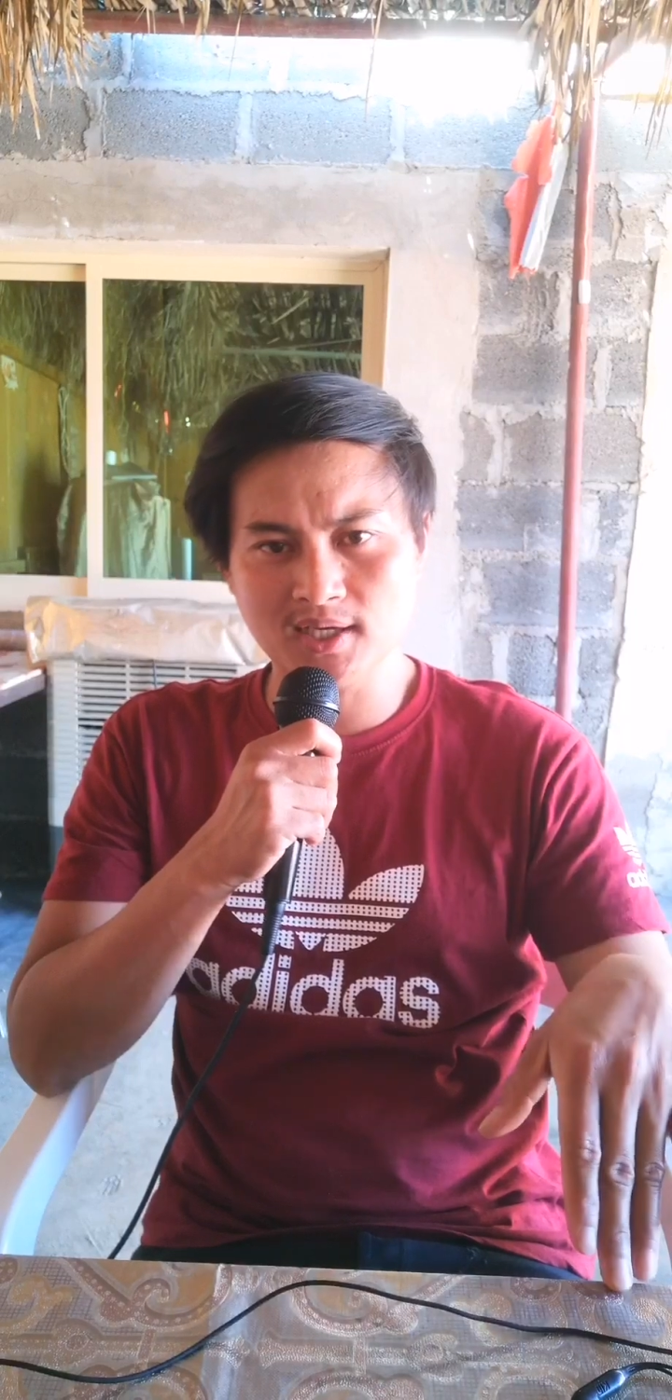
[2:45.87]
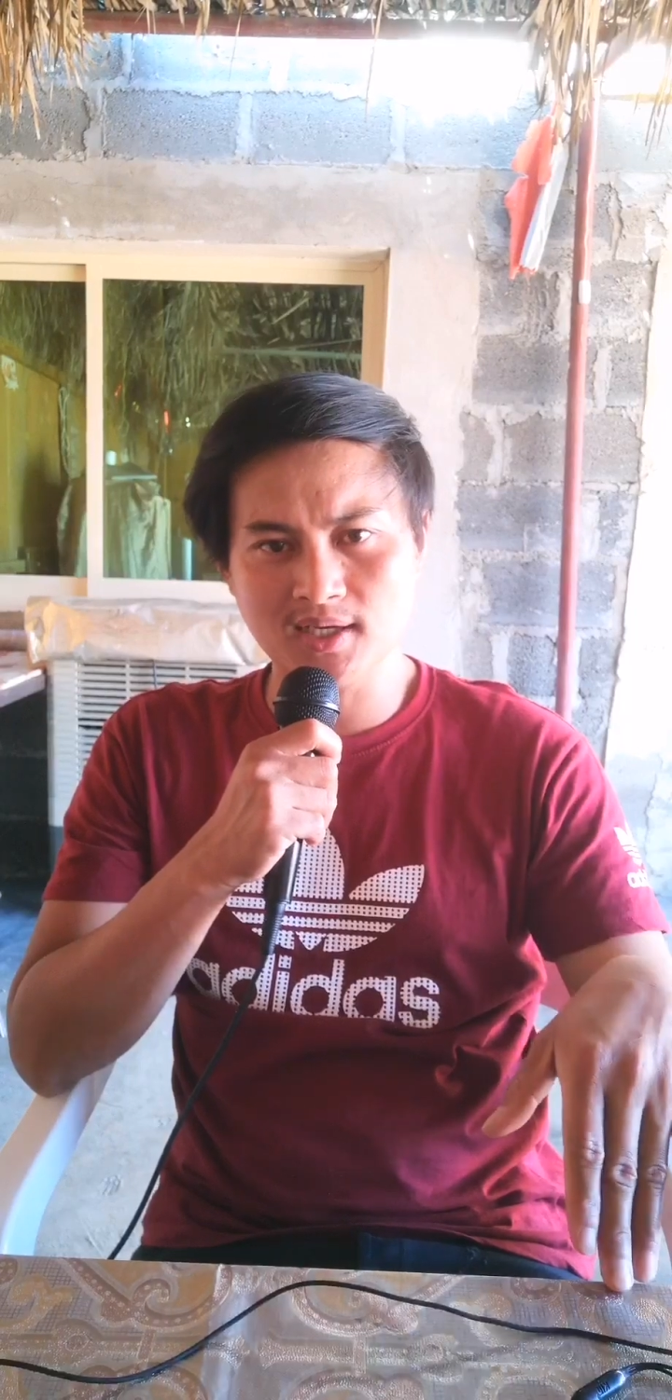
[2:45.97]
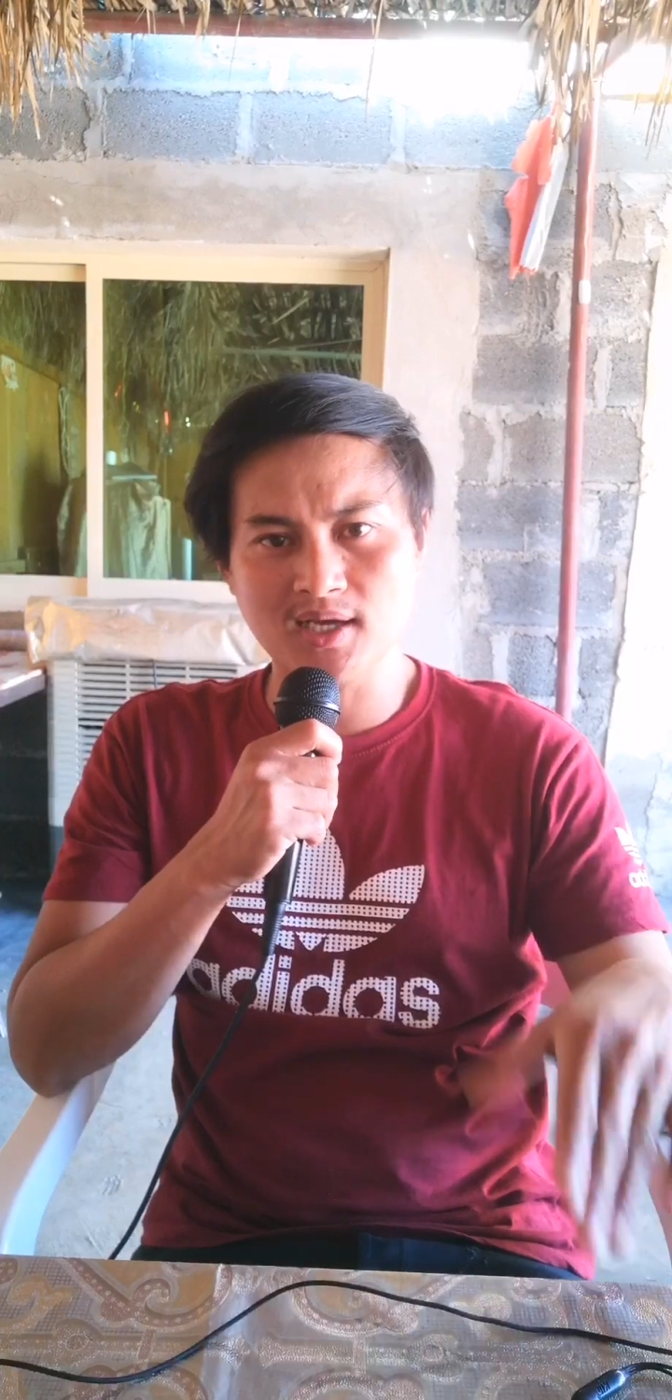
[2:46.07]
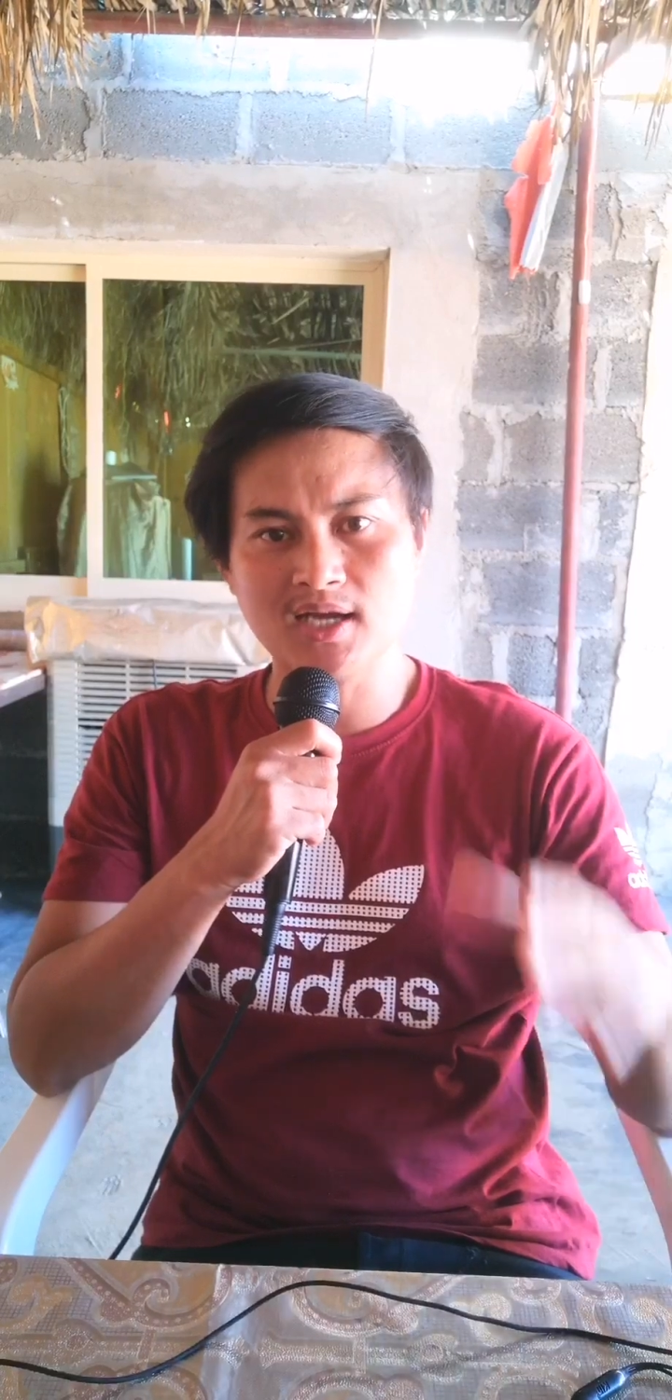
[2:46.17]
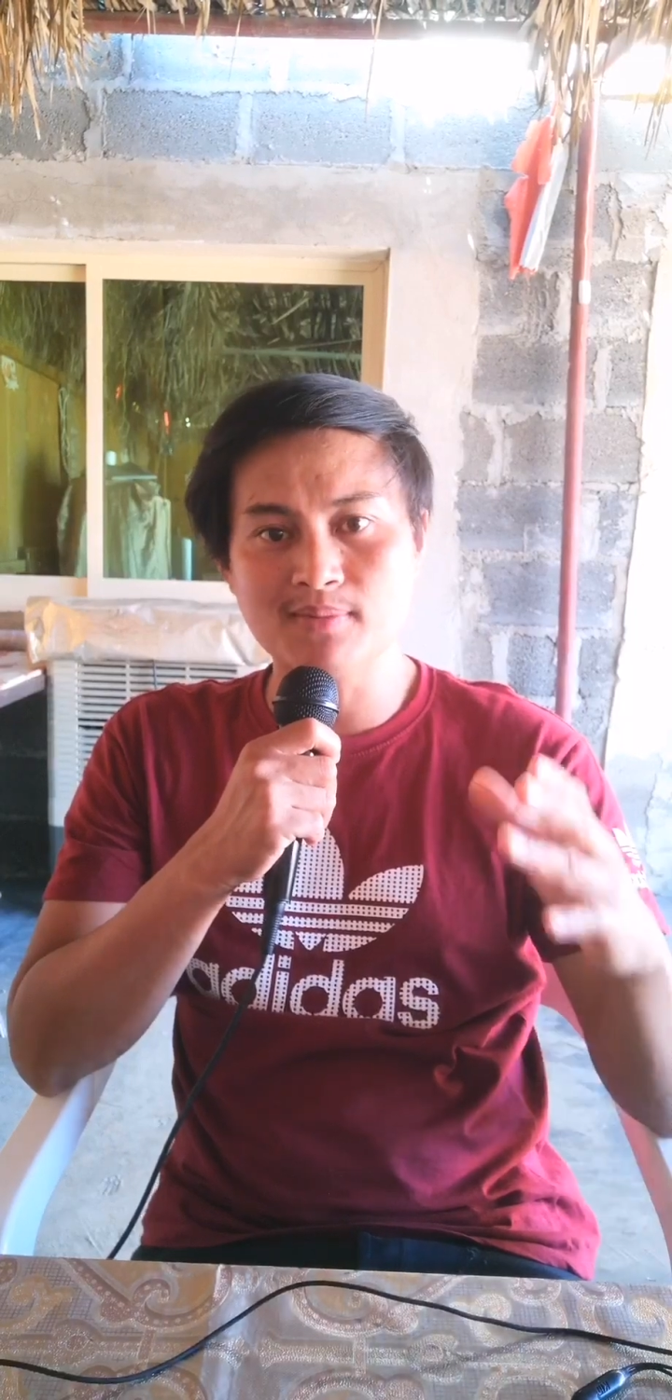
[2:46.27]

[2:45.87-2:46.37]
ng